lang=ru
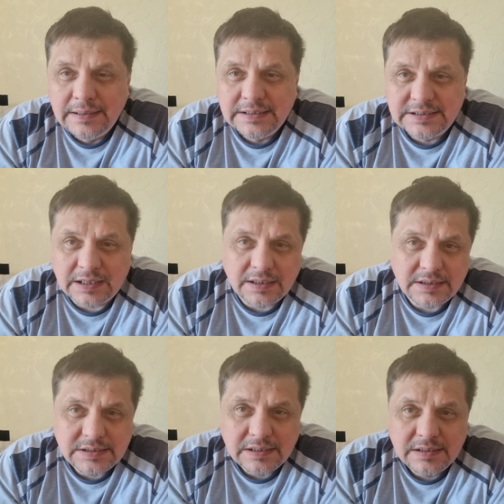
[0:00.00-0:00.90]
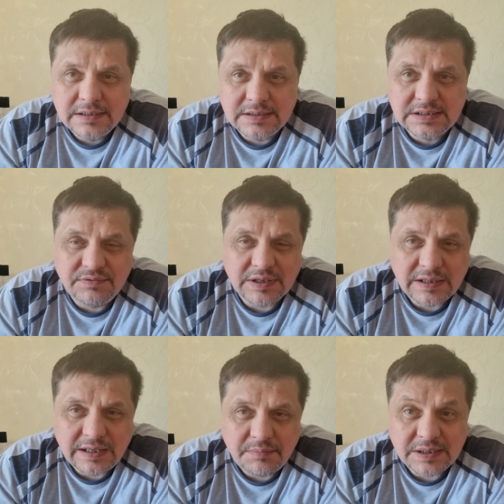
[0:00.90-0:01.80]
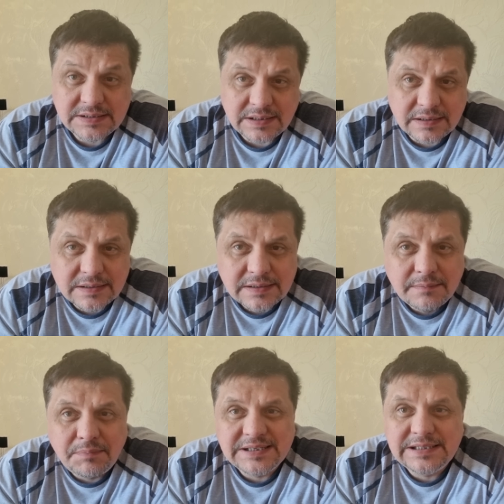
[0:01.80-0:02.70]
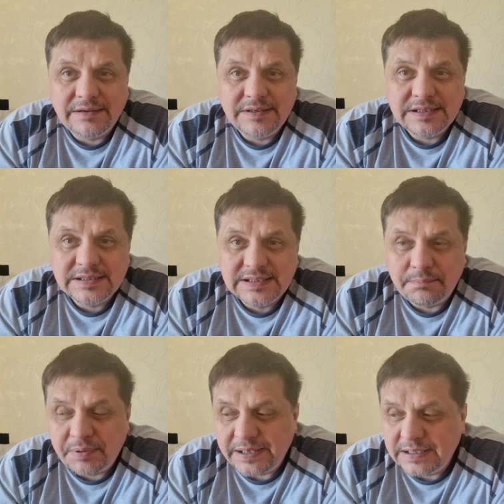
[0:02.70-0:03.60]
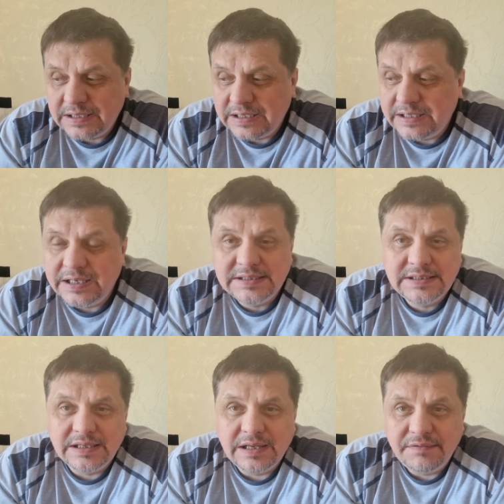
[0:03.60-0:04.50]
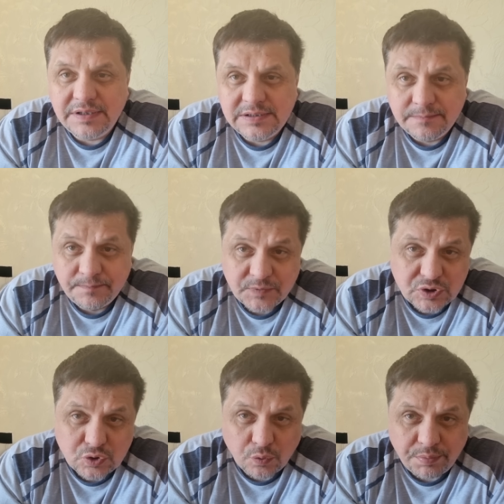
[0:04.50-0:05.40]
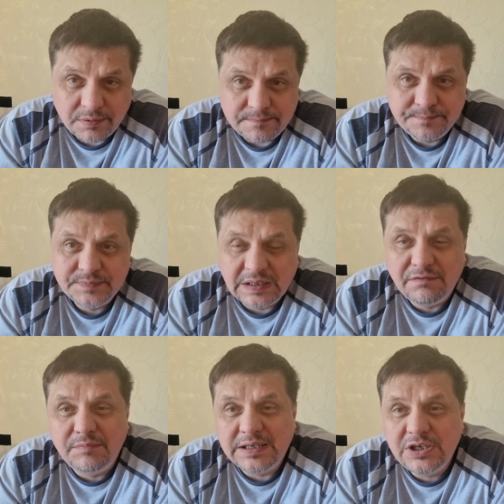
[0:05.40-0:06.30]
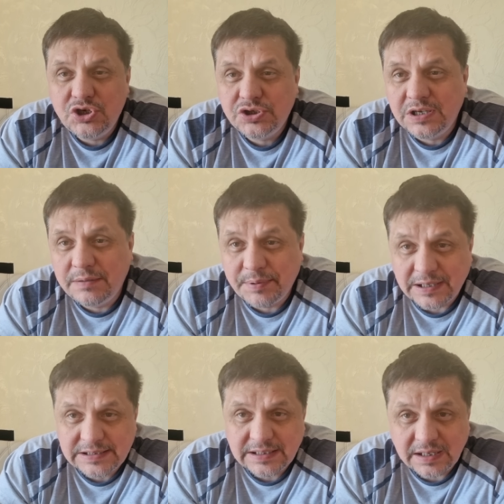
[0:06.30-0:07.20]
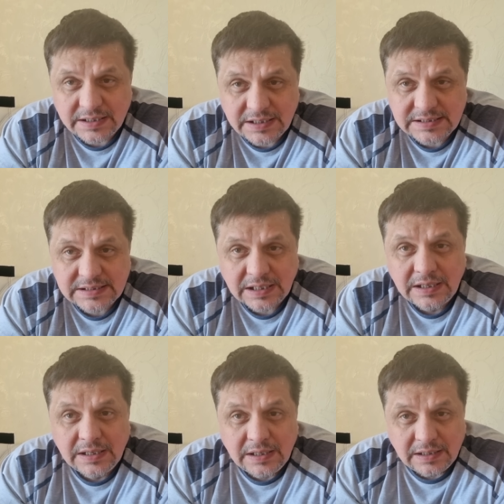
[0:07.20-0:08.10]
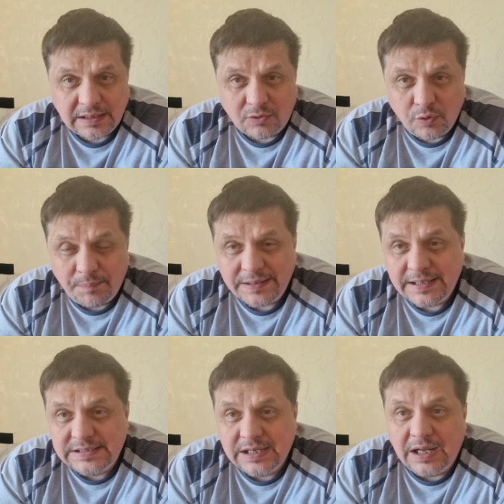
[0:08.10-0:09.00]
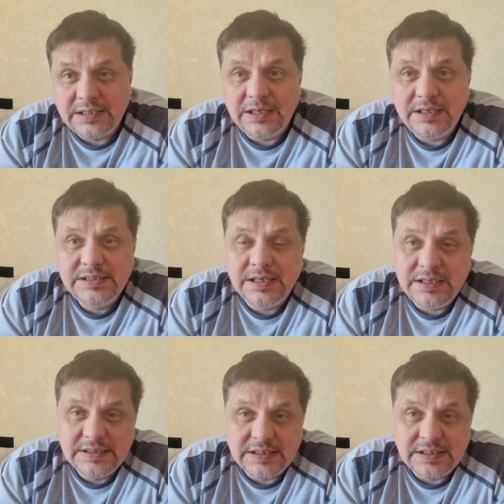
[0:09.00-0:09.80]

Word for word: Закрыть светлое место. Поставить запрет и остановить. Стоп. Да, в магических практиках есть такое понятие открытия и